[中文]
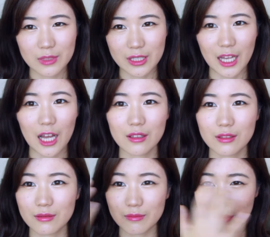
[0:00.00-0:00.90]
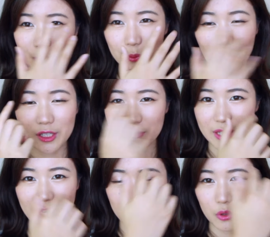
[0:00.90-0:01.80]
其他部位什么
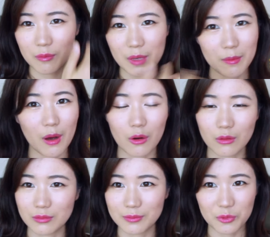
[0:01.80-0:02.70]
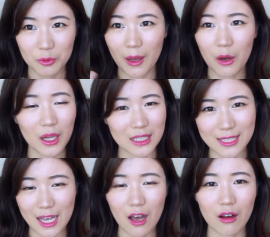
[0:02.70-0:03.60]
眼妆、眉毛、嘴巴画的
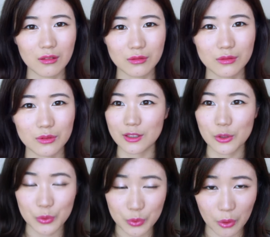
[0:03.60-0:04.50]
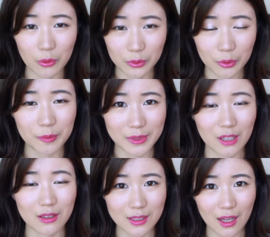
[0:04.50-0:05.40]
再好，妆容都会比
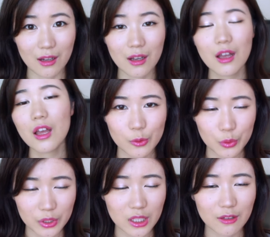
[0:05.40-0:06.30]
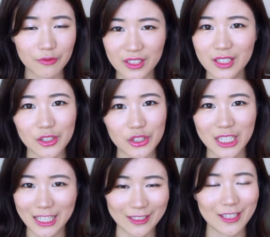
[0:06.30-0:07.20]
较的脏。所以呢，粉底是
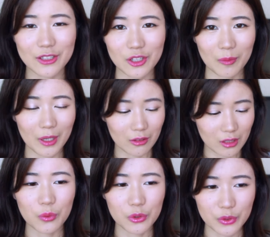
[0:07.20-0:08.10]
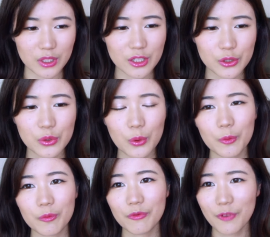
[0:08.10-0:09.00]
肯定少不了的。我觉得
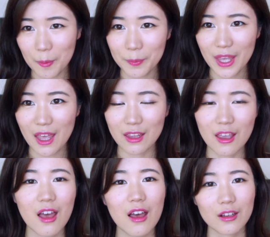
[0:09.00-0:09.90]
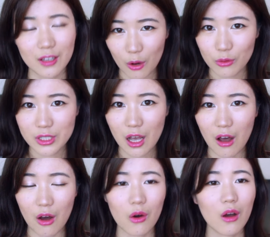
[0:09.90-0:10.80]
就方便、高
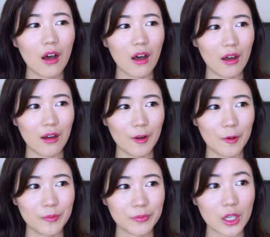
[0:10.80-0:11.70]
效。呃，